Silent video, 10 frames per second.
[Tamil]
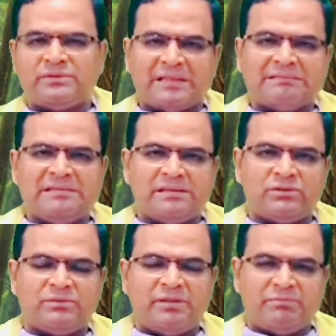எவ்வளவு சக்தி
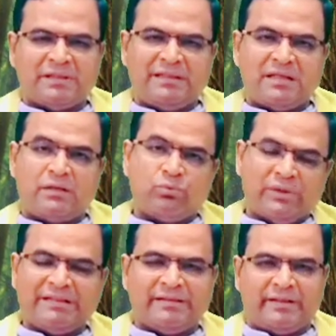இருக்கும் என்பதை நான்
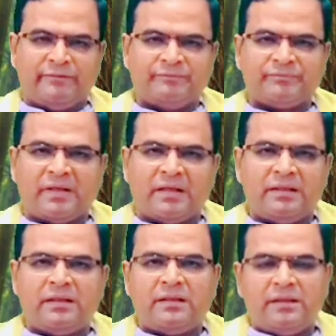உணர்கிறேன்
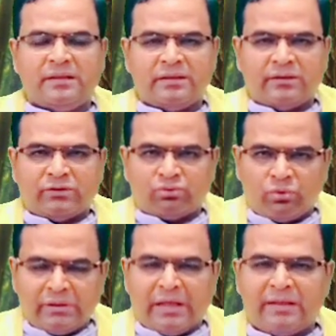அதனால் நீங்கள்
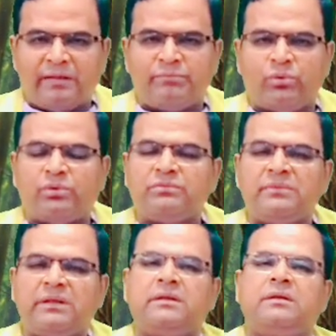சொன்னாலே
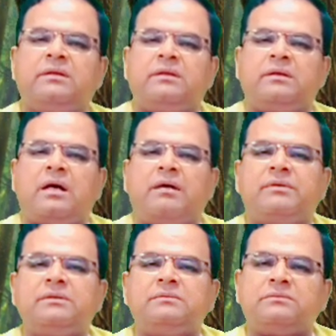போதும்
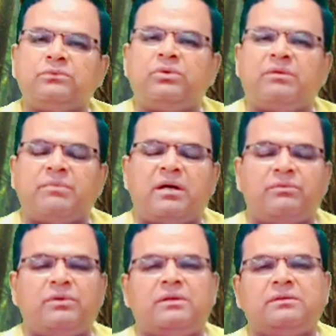அவன்
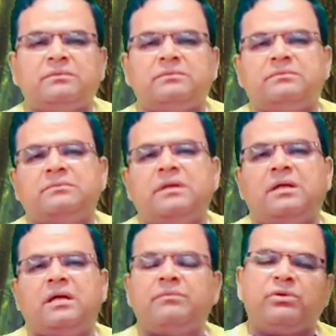குணமாறுவான்
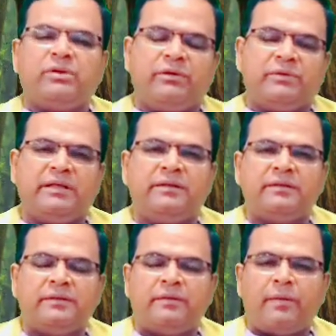அன்புக்குரியவர்களே
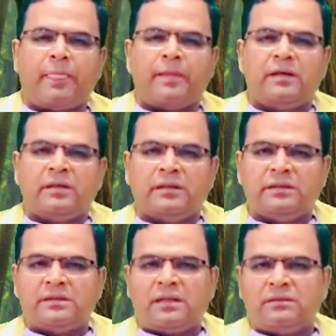
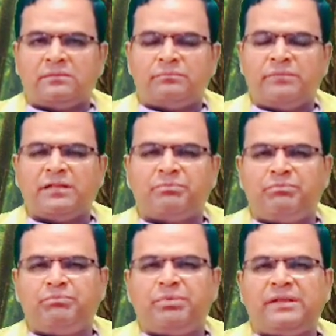இதுதான் மிக
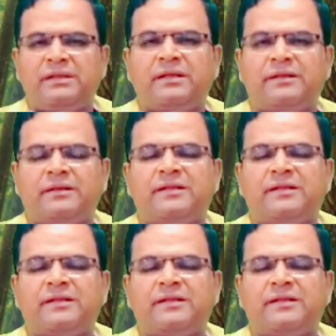பெரிய